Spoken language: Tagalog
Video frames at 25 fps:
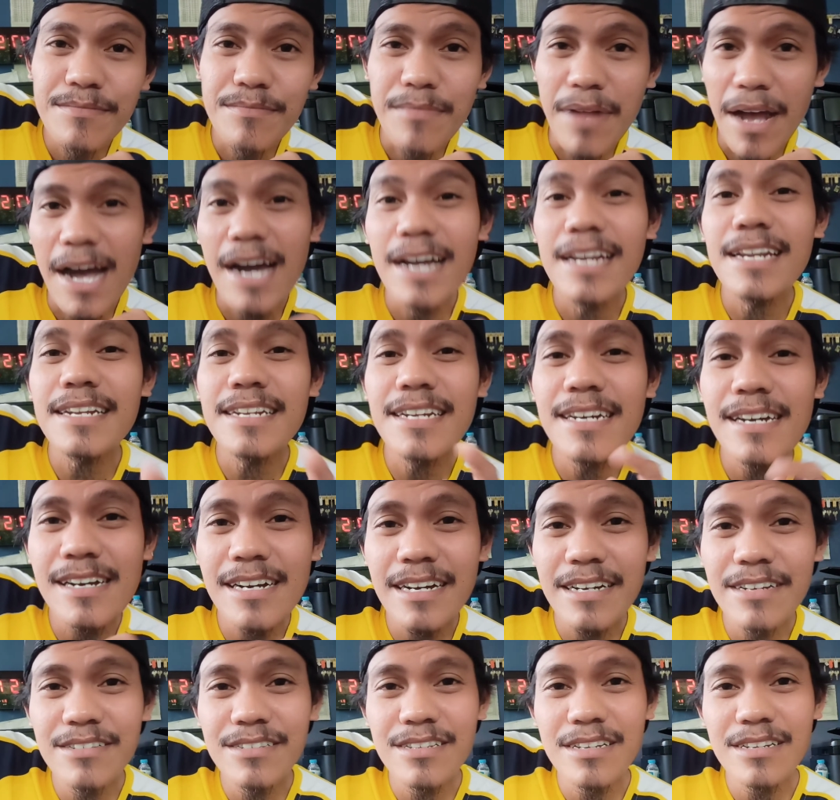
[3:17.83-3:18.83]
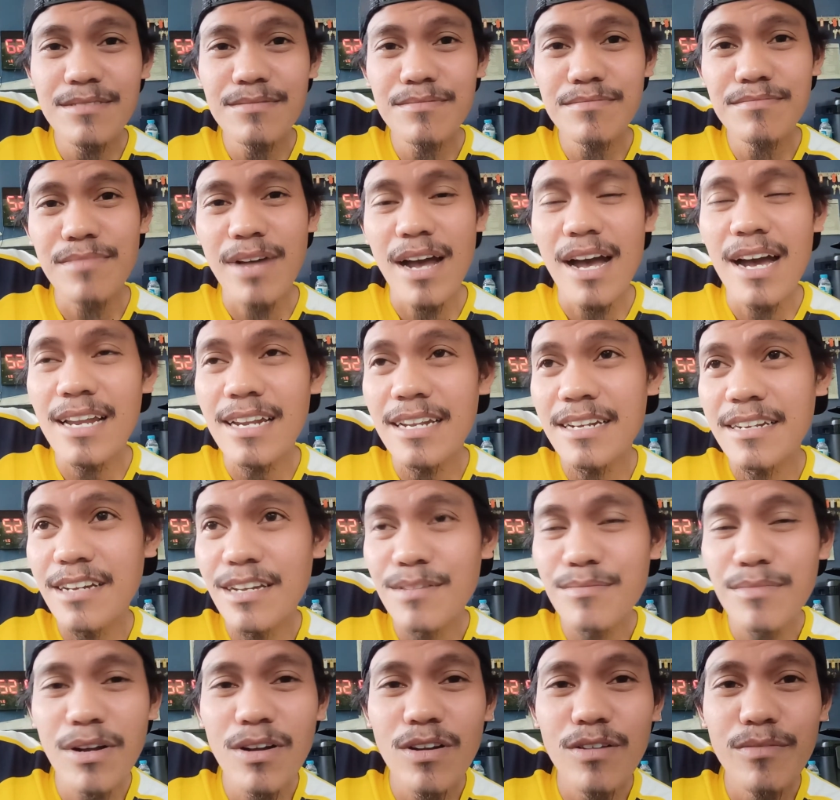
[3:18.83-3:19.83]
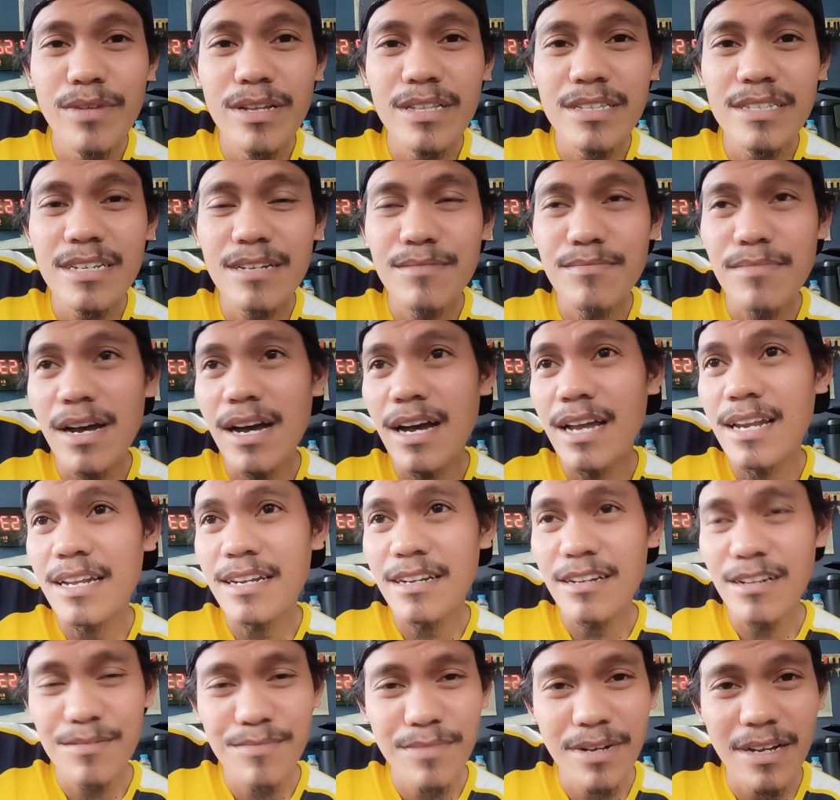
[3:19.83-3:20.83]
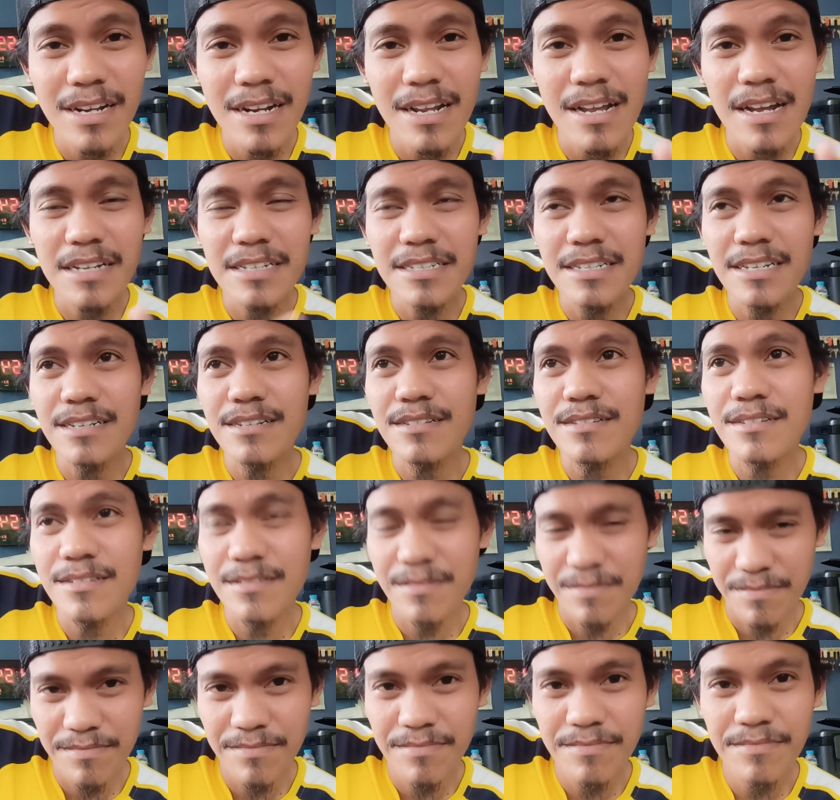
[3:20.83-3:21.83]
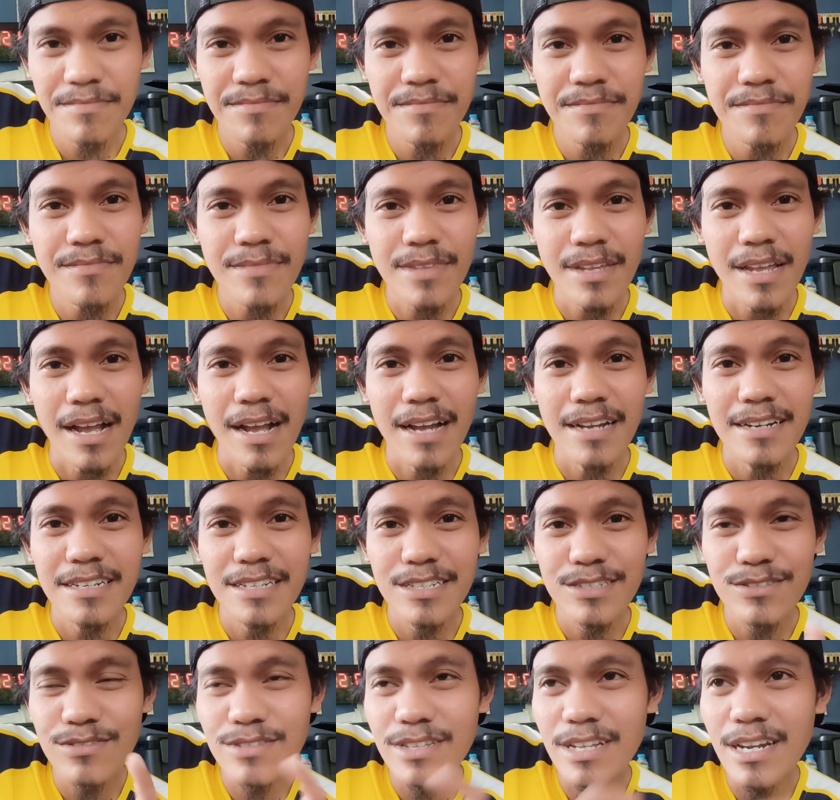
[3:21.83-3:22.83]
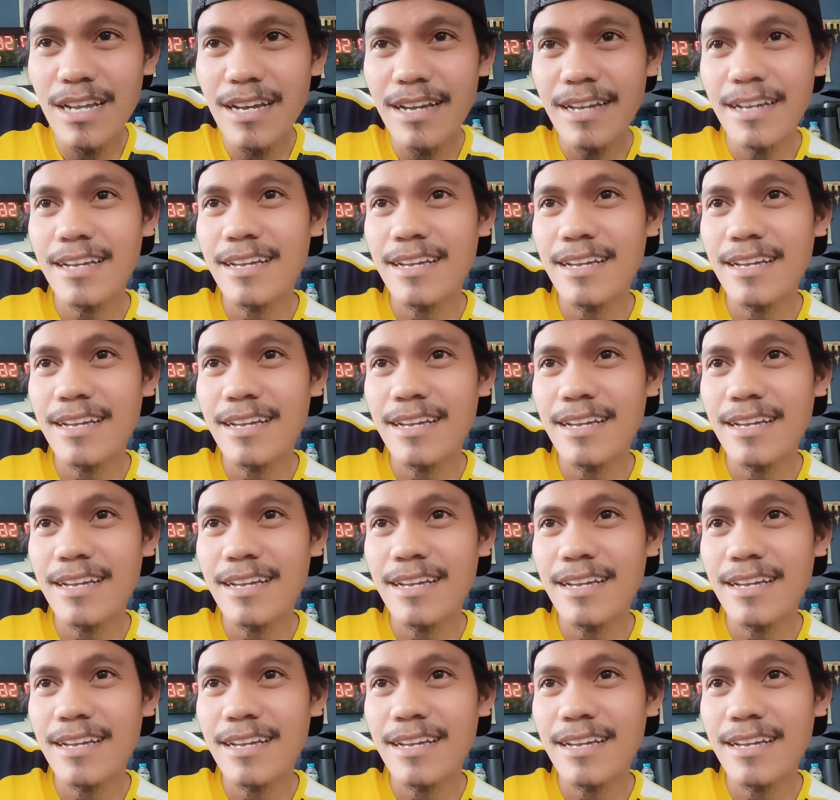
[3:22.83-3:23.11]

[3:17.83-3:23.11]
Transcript: Bahala na kayo dyan. Bahala na kayo mag-comment dyan. Bahala na kayo mag-react dyan. Hanggang dito na lang.